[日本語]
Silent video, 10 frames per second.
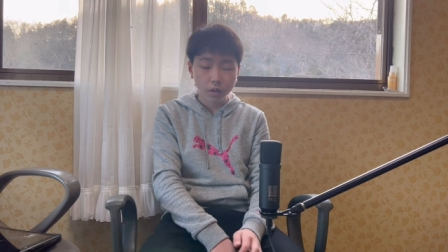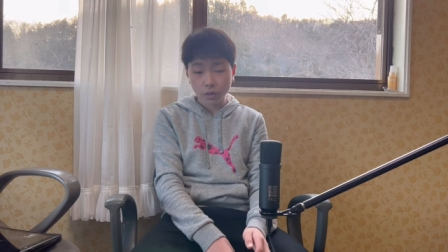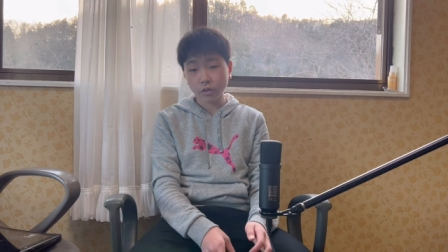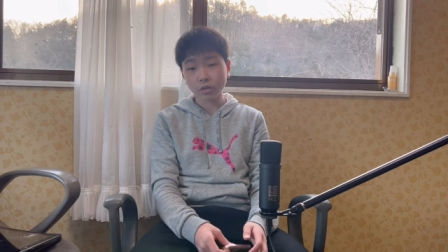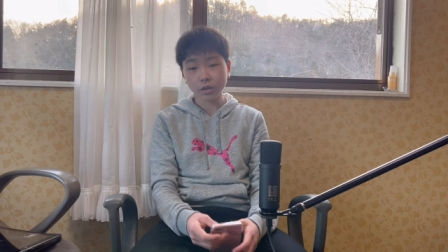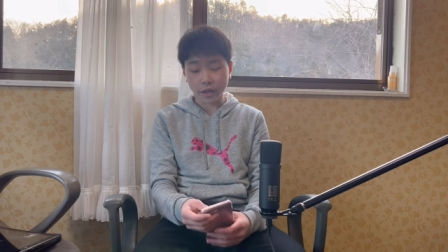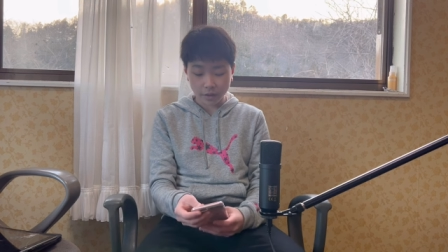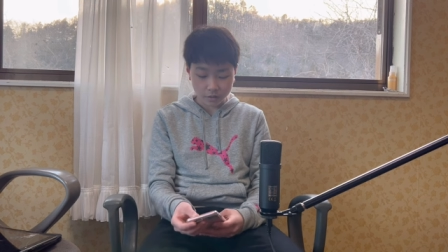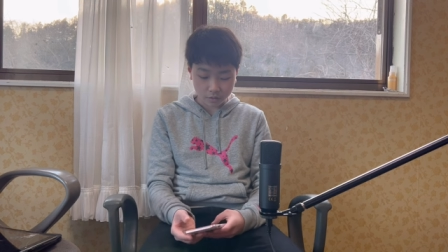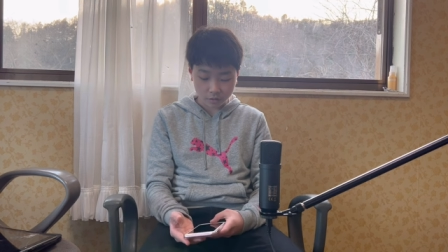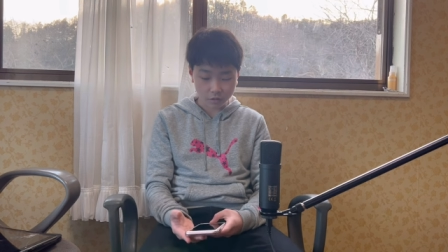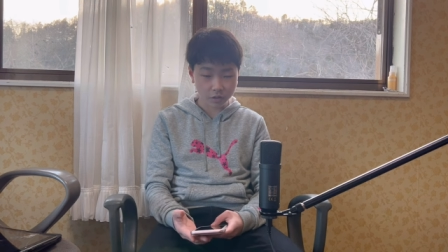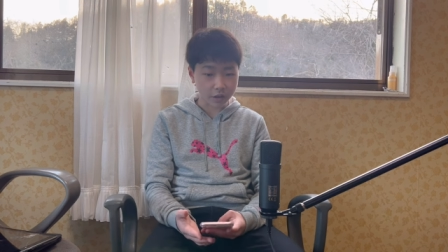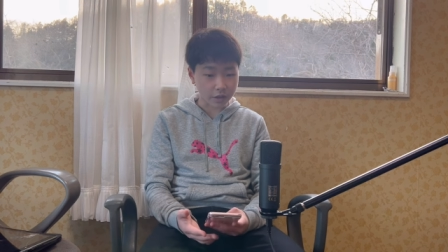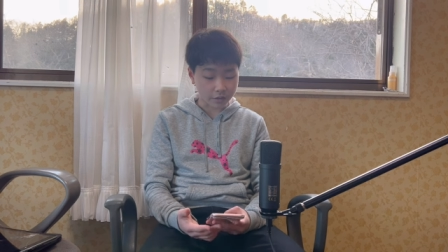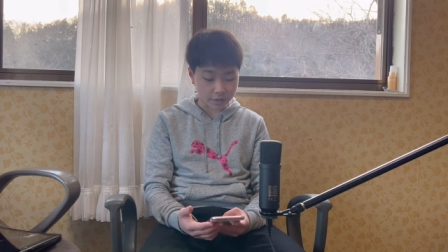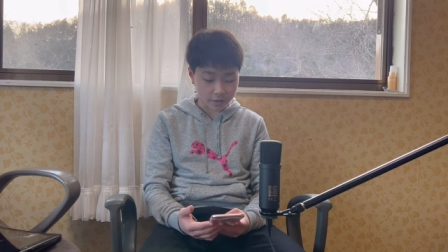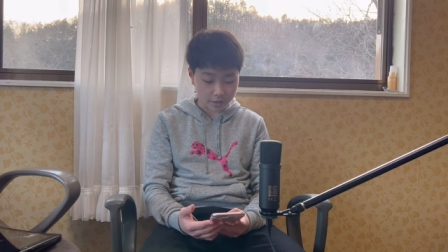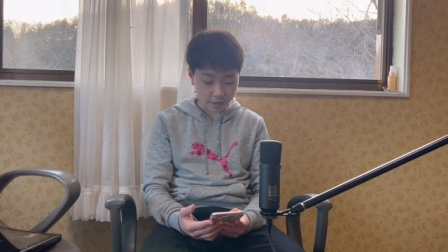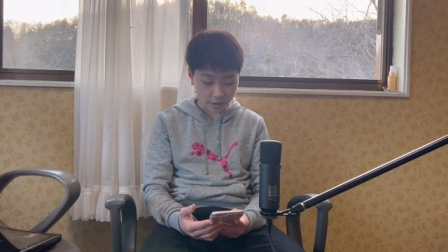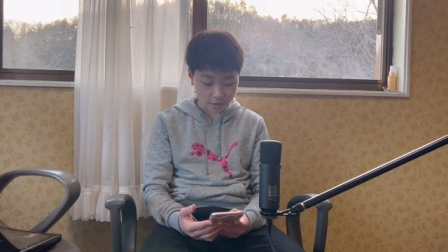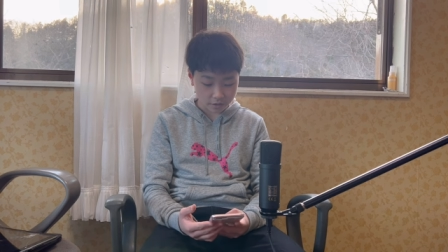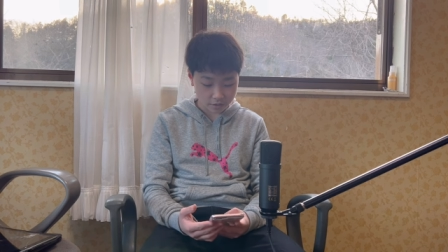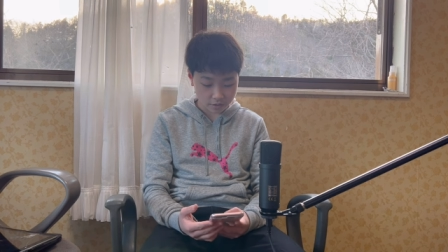いうことで、今回はですね、